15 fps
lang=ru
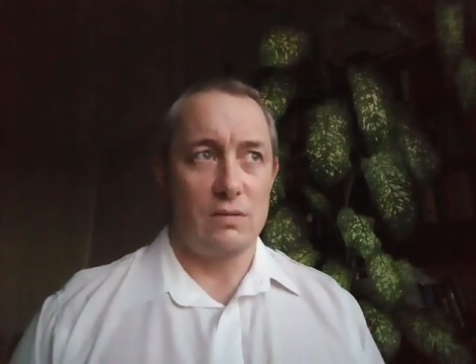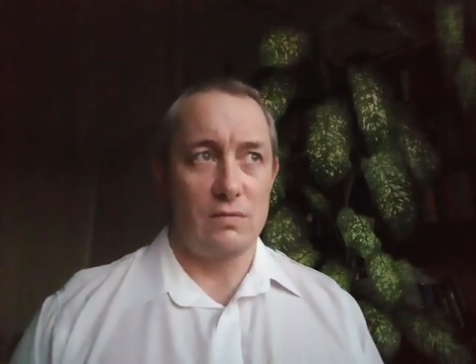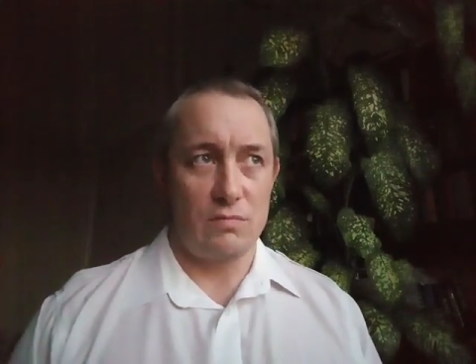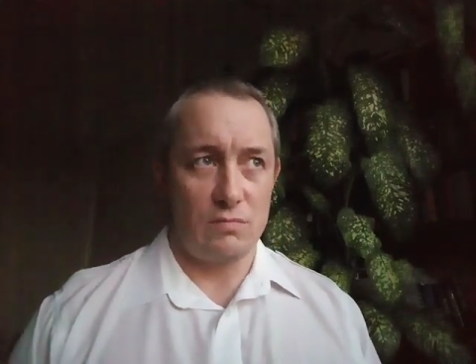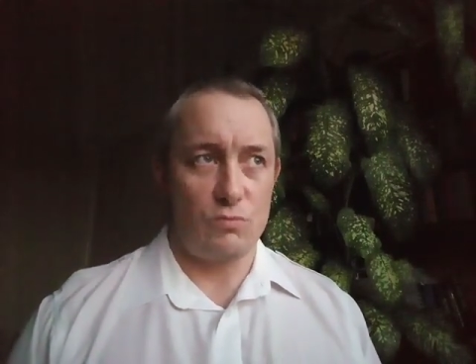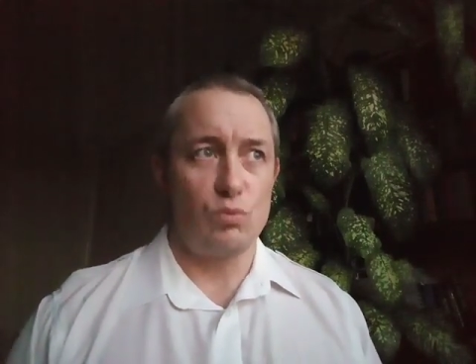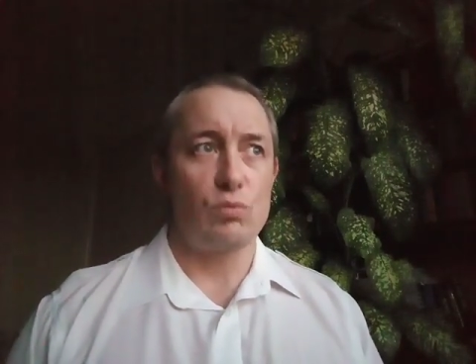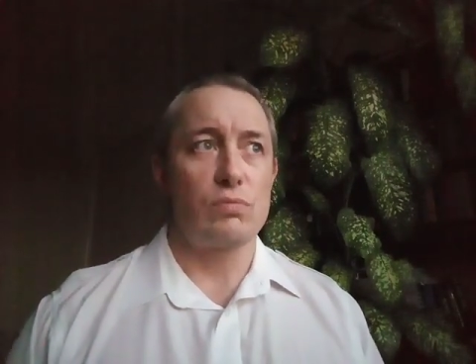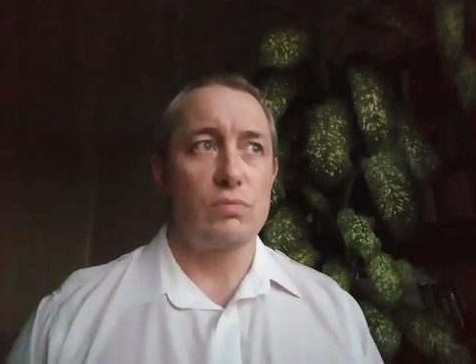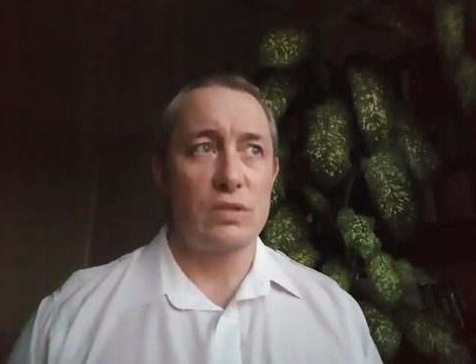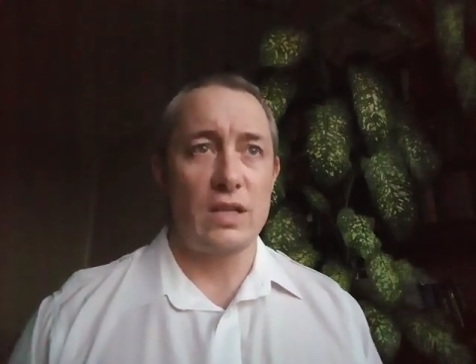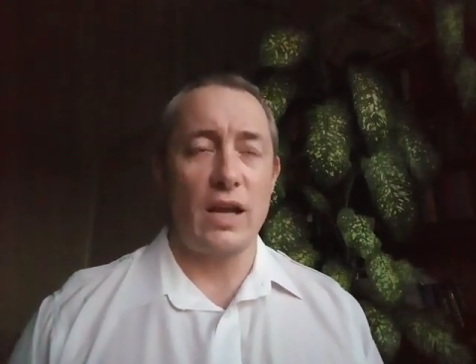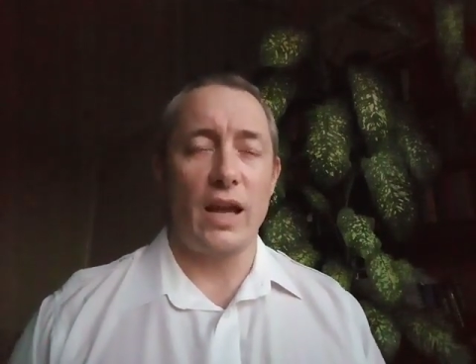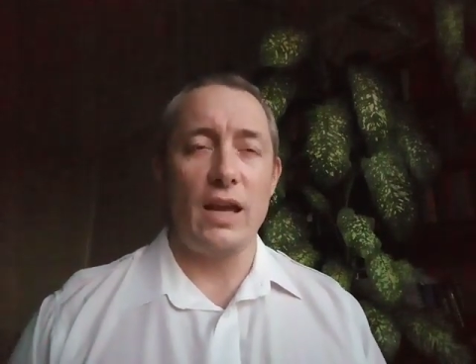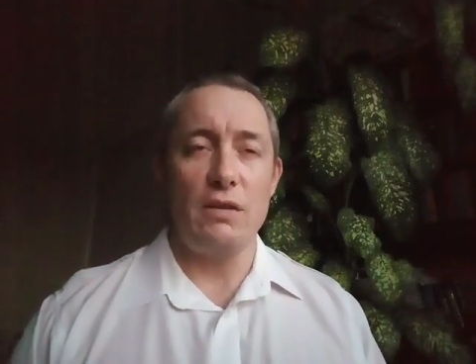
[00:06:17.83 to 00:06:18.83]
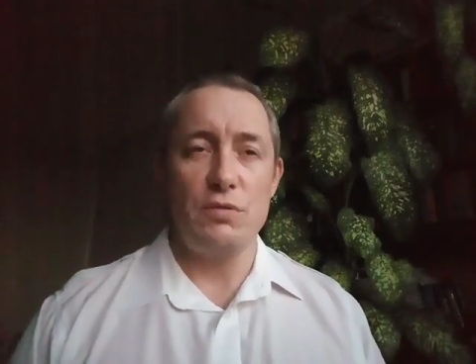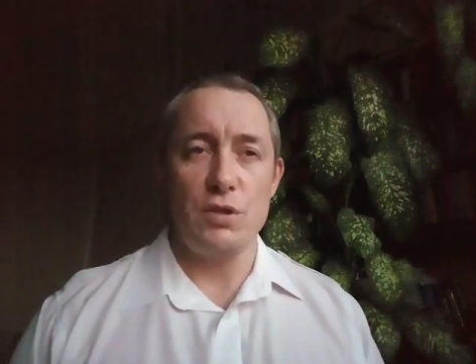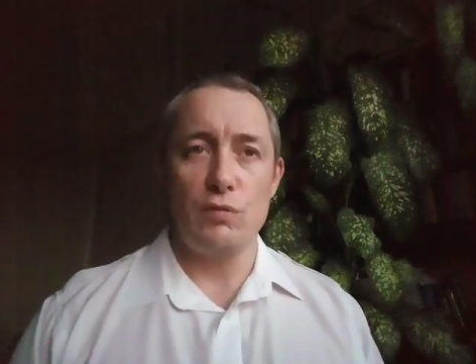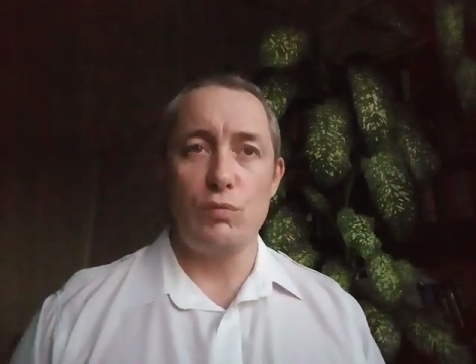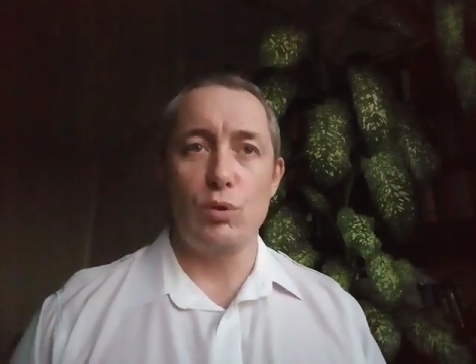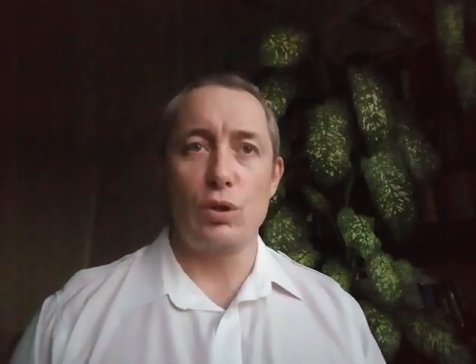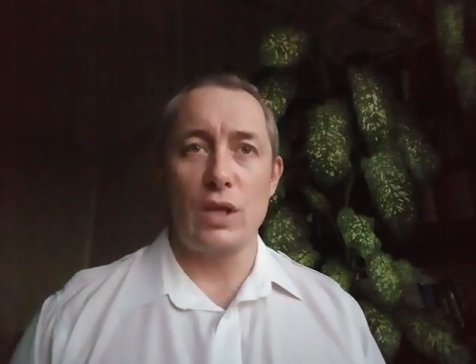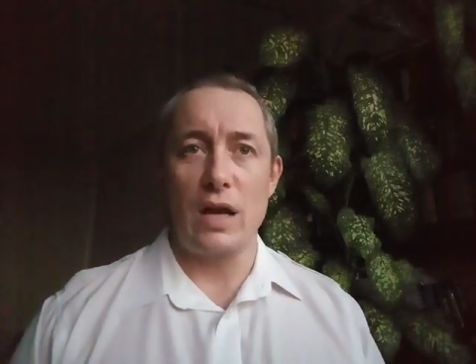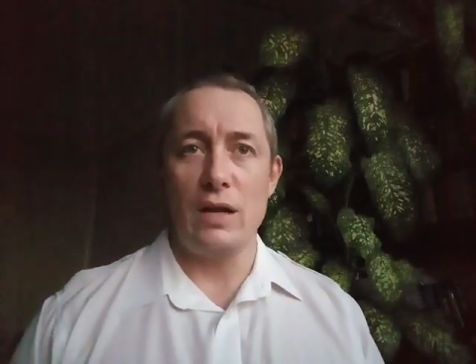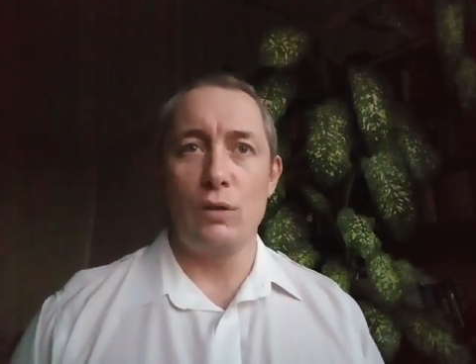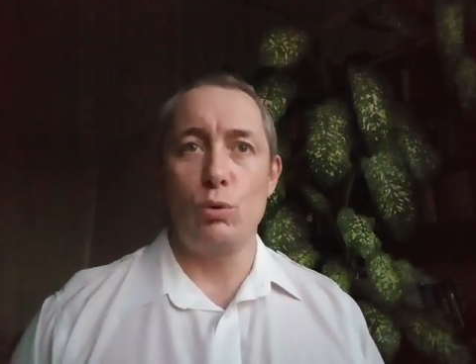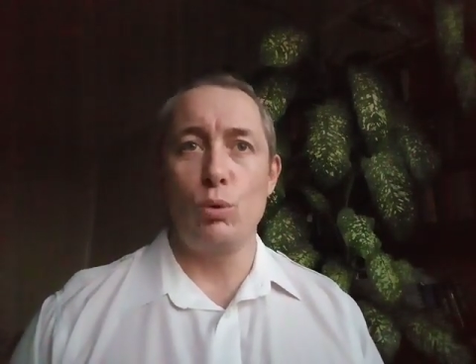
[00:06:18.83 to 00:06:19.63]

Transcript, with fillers: ну, скорее всего, той,